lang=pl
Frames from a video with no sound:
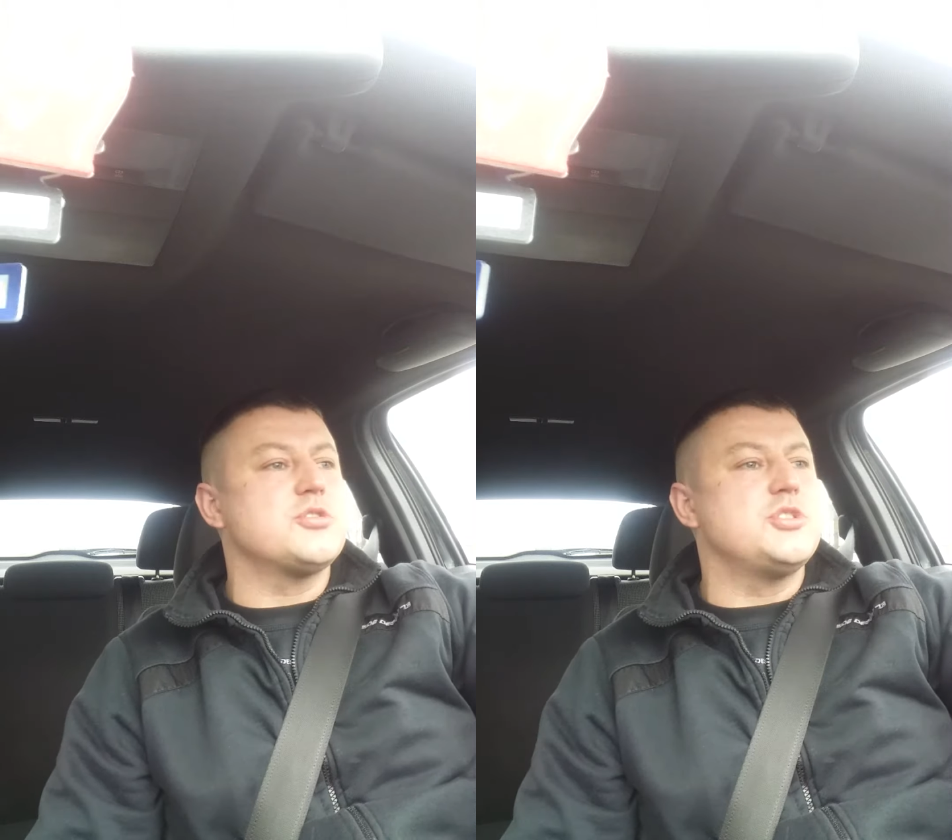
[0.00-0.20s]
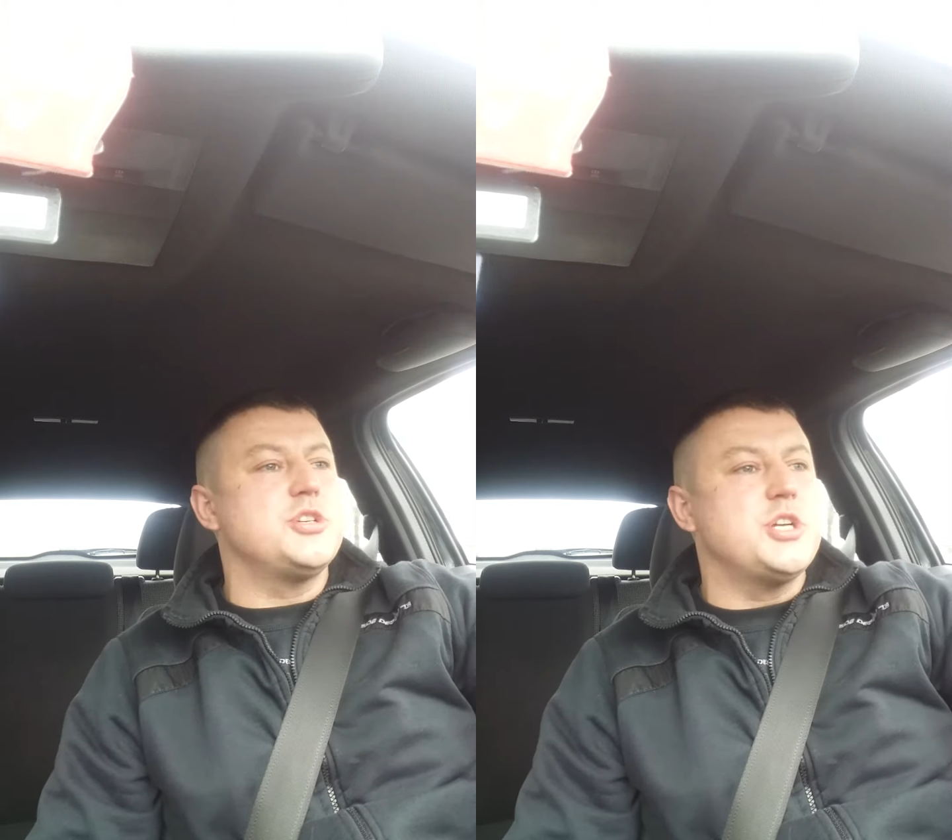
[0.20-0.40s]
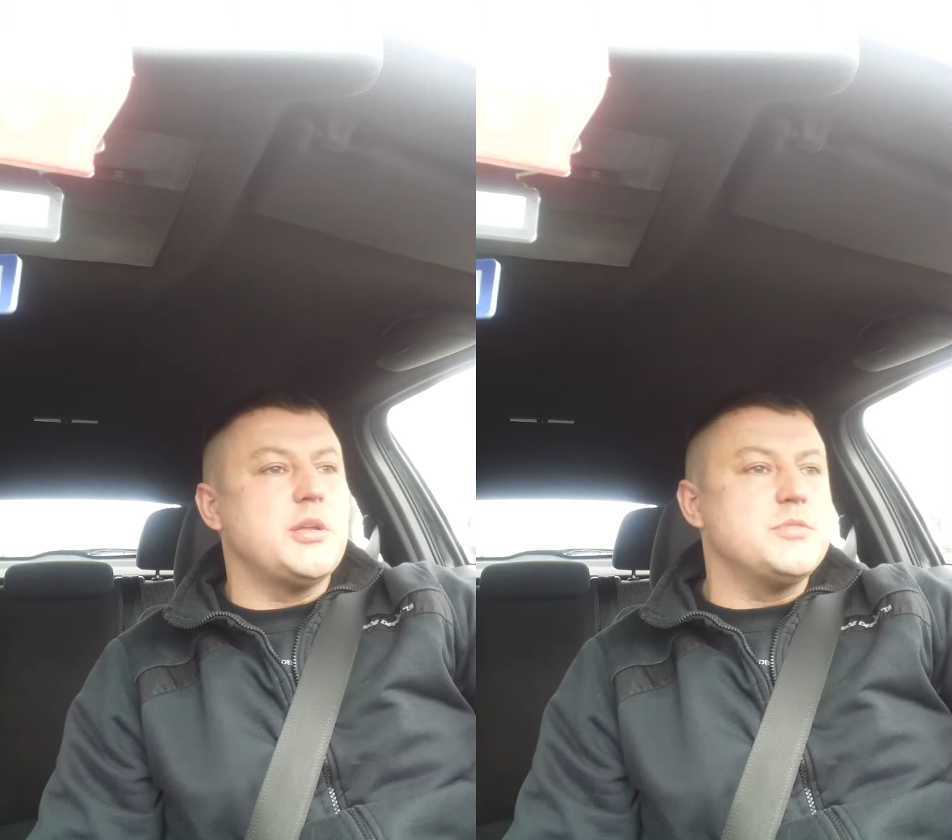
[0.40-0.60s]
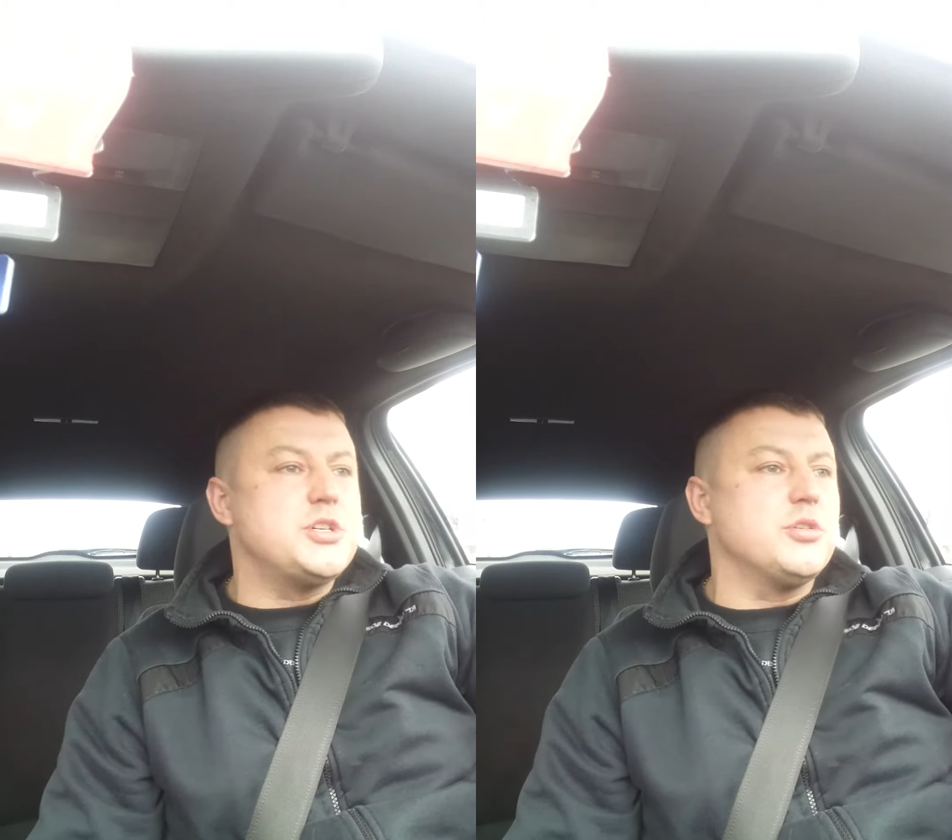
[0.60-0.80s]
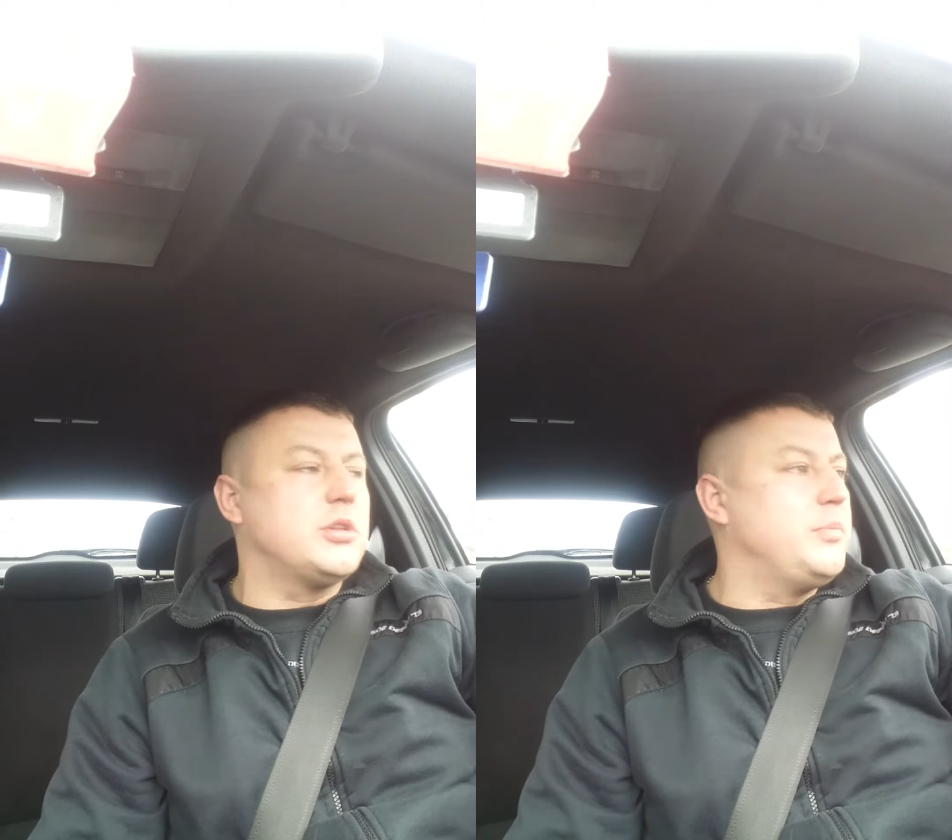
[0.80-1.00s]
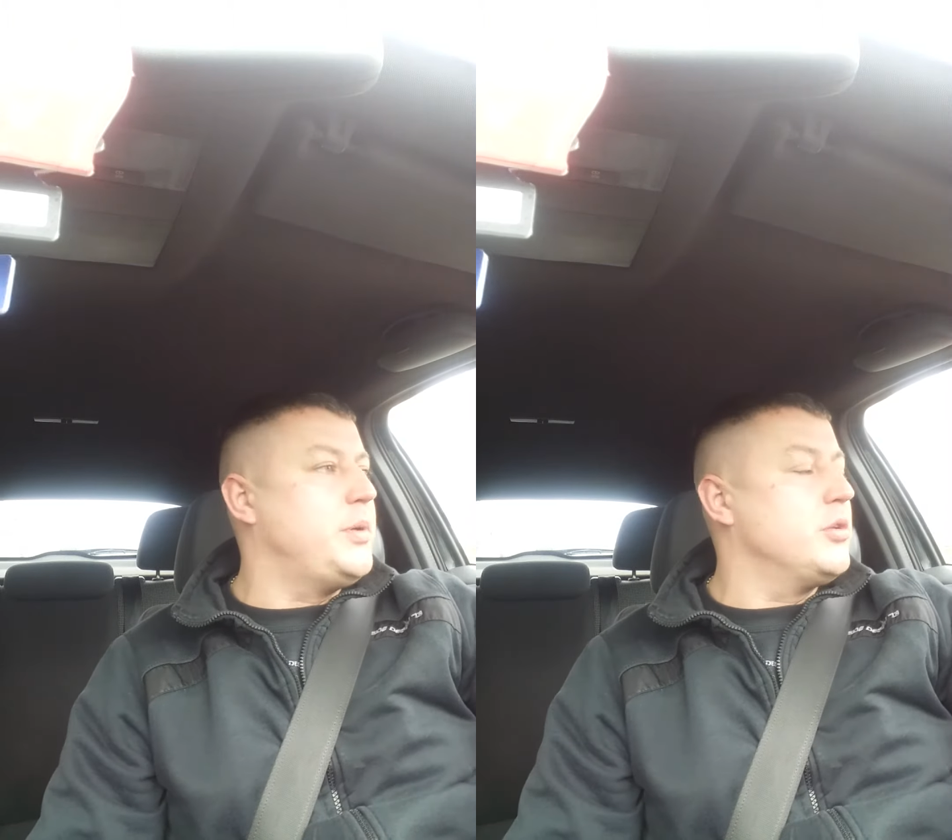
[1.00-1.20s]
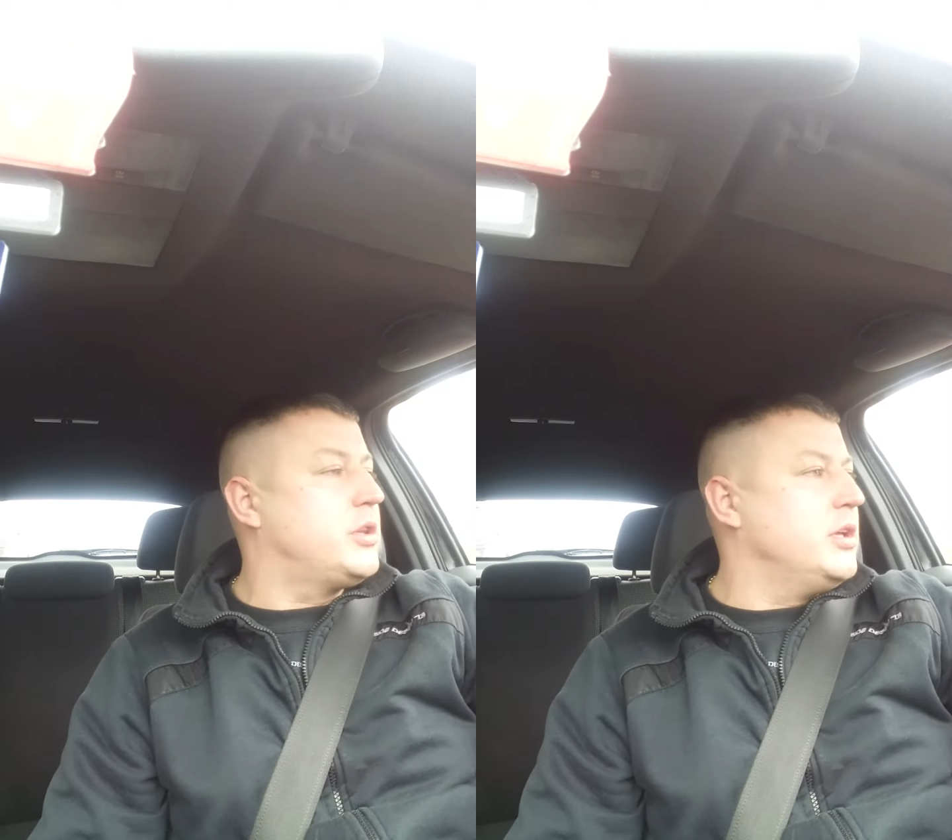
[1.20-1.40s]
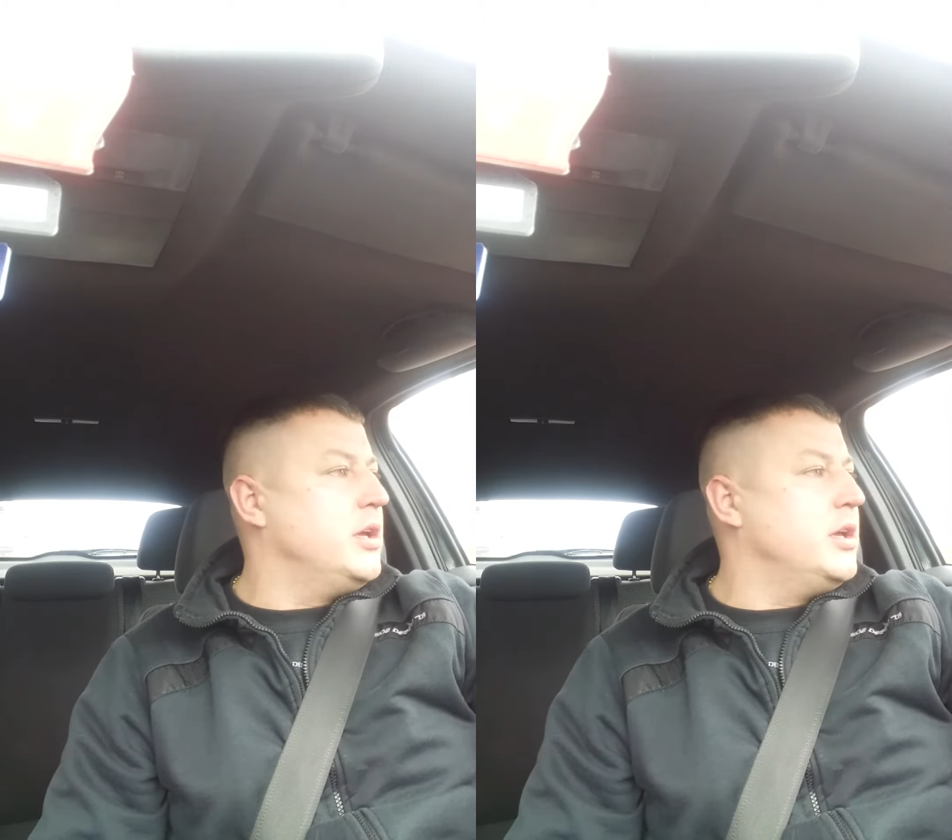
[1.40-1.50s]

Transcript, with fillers: rocznik 75,